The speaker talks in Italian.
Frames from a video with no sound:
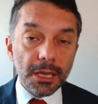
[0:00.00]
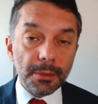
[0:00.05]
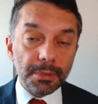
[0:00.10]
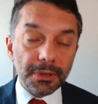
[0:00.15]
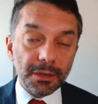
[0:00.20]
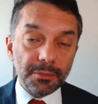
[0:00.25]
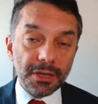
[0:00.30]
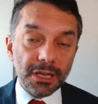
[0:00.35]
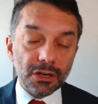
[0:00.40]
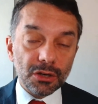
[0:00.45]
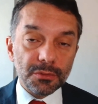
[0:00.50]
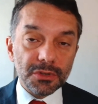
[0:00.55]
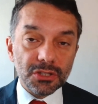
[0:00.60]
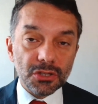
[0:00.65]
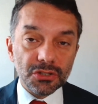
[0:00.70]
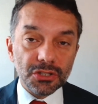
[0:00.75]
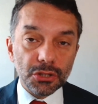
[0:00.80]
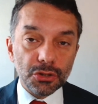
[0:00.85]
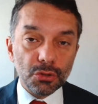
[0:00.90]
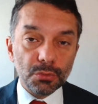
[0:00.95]
i primi hanno
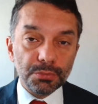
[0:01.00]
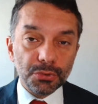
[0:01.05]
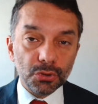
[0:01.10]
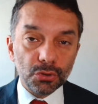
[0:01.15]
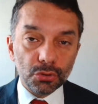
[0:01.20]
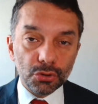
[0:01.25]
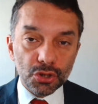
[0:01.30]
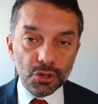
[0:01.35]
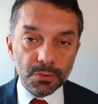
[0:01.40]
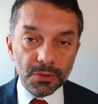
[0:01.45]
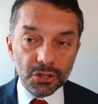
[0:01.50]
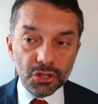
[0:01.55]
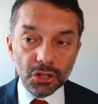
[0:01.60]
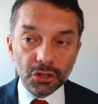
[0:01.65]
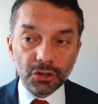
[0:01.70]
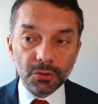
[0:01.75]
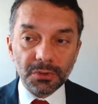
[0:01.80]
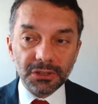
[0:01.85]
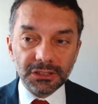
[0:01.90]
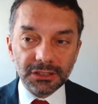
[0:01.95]
messo a segno un più
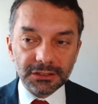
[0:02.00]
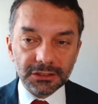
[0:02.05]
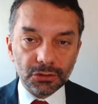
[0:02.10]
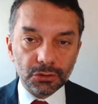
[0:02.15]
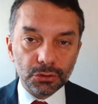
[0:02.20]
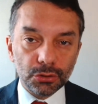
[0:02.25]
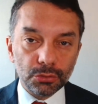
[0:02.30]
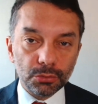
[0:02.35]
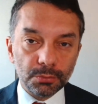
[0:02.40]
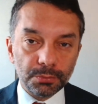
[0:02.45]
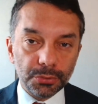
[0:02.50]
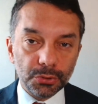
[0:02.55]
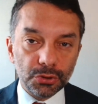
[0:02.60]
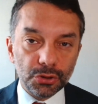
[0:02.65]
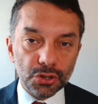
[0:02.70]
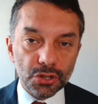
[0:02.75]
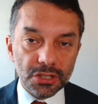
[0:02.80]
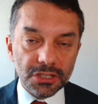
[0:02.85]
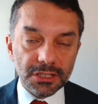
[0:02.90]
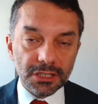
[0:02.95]
12%, mentre i secondi un
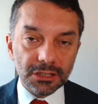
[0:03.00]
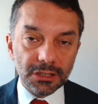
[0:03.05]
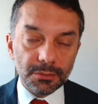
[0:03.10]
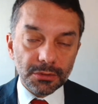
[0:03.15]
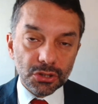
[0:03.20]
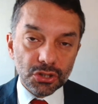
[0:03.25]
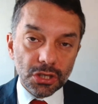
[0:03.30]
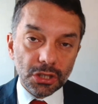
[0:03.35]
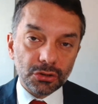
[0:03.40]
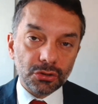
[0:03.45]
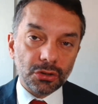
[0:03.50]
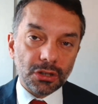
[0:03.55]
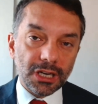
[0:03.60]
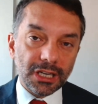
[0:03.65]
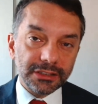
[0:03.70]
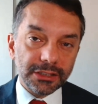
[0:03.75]
più 17%,